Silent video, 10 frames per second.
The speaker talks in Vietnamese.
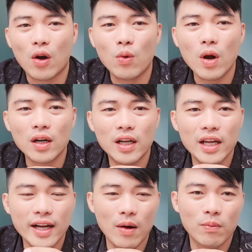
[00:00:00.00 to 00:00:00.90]
tổ quốc ghi
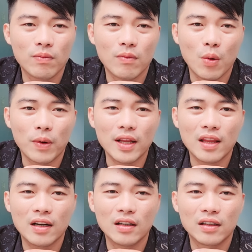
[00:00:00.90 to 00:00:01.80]
trong một cái
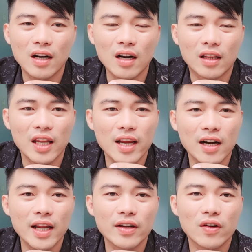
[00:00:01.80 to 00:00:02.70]
từ rất là thiêng
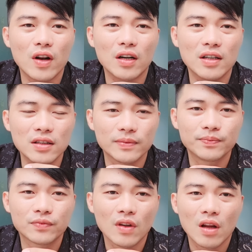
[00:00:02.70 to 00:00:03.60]
liêng cho đất nước
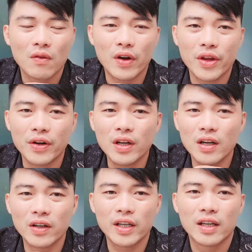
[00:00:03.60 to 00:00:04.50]
và những
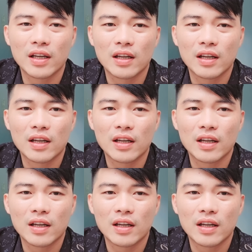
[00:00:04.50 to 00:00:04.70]
người